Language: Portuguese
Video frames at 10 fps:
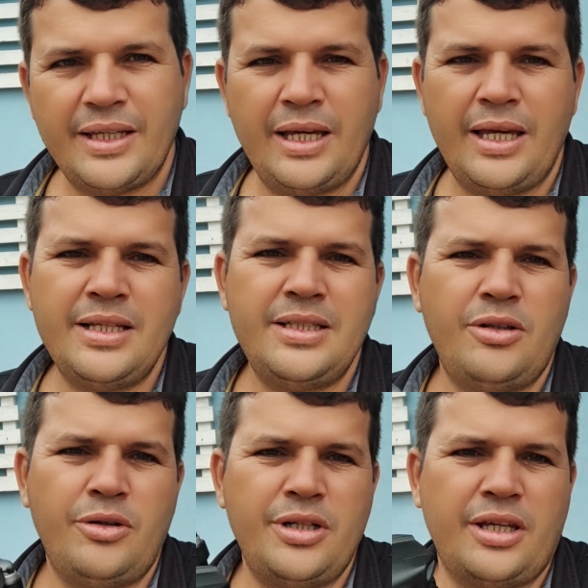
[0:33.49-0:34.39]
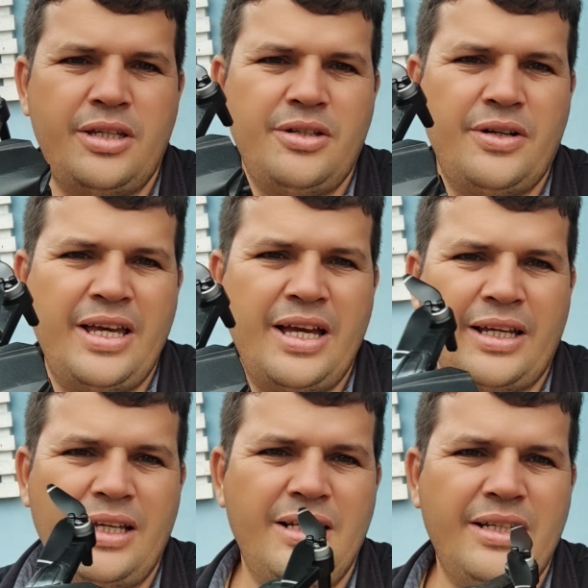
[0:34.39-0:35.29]
É, esse drone aqui ó, é
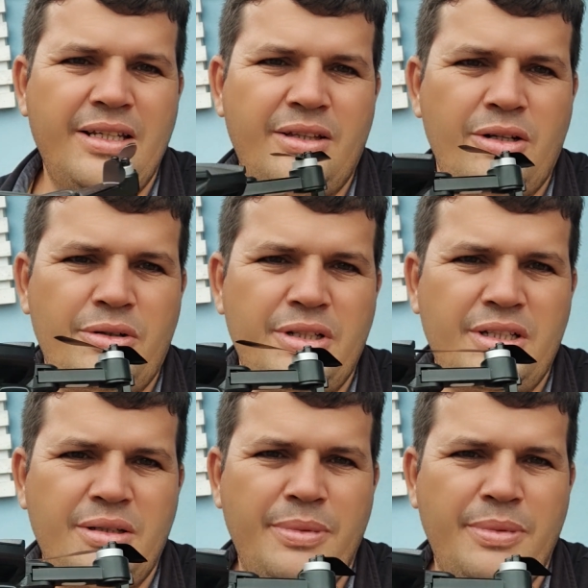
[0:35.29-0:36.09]
aquele drone